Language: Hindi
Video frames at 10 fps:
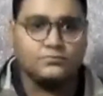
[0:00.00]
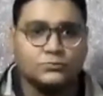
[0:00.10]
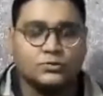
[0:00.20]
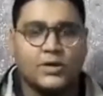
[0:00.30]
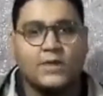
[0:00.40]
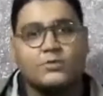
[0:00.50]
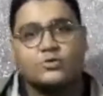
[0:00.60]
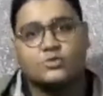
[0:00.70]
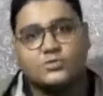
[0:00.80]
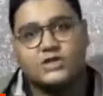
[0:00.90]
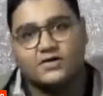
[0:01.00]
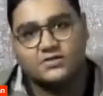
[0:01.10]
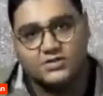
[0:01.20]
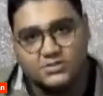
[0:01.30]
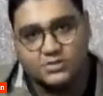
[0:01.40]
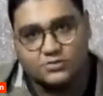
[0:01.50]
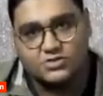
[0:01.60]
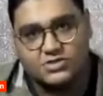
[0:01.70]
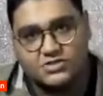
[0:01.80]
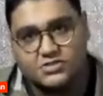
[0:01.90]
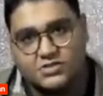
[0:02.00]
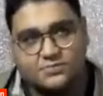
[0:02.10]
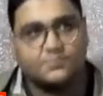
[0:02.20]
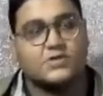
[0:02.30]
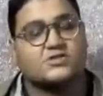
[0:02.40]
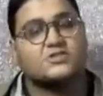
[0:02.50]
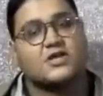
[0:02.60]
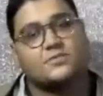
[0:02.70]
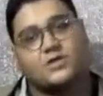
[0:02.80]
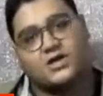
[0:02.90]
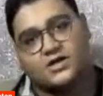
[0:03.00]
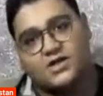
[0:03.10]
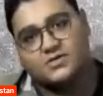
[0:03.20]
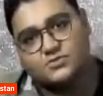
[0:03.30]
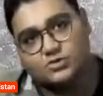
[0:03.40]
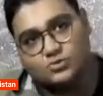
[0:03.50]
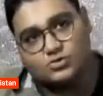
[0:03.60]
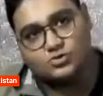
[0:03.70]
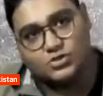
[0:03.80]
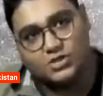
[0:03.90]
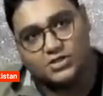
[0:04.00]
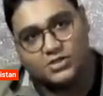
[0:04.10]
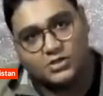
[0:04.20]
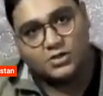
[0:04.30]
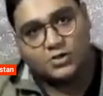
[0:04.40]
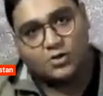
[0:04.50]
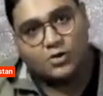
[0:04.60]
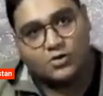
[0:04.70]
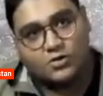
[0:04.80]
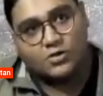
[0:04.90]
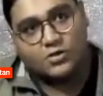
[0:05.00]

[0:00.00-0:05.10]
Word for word: तो मैं आप लोगों को भी दावत देता हूँ इस चीज़ की पास्टर सैमन का कलाम ज़रूर सुनिए और